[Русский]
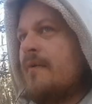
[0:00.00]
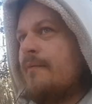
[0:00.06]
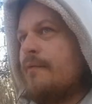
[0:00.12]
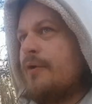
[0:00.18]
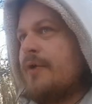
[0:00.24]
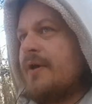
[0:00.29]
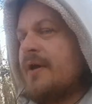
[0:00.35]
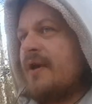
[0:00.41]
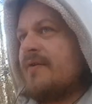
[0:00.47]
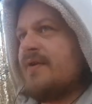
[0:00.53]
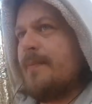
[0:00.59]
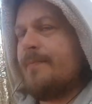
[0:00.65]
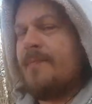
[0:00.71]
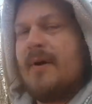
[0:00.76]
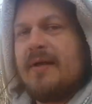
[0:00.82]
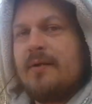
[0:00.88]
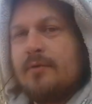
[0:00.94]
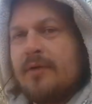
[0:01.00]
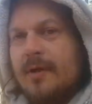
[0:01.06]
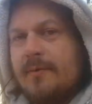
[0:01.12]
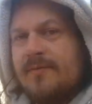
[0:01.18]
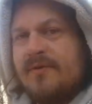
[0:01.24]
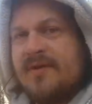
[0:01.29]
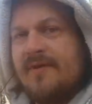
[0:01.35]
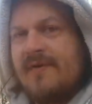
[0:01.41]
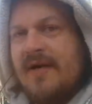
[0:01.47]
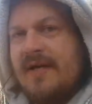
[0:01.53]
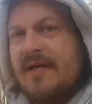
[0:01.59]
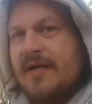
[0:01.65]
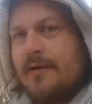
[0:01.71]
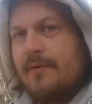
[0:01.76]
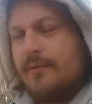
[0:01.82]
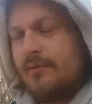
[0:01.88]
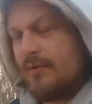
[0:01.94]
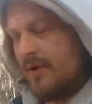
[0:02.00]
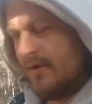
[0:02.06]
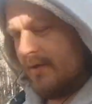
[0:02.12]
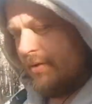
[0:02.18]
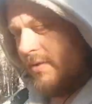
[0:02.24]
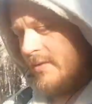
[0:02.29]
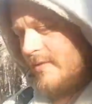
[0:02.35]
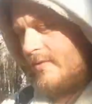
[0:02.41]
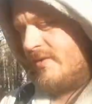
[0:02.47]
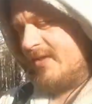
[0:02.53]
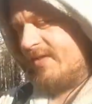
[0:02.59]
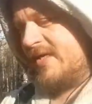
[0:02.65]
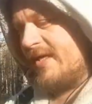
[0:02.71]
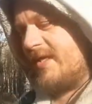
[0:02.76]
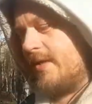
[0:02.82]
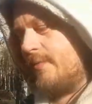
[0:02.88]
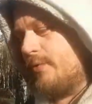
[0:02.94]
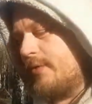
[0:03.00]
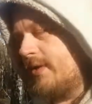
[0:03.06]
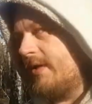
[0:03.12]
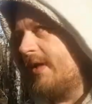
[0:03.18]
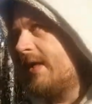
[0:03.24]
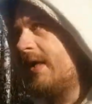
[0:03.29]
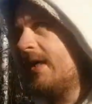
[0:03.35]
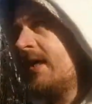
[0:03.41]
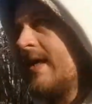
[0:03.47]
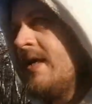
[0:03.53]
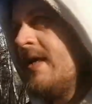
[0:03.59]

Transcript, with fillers: вроде как западло, там завалить кого, ну как то сдать кого-то, да.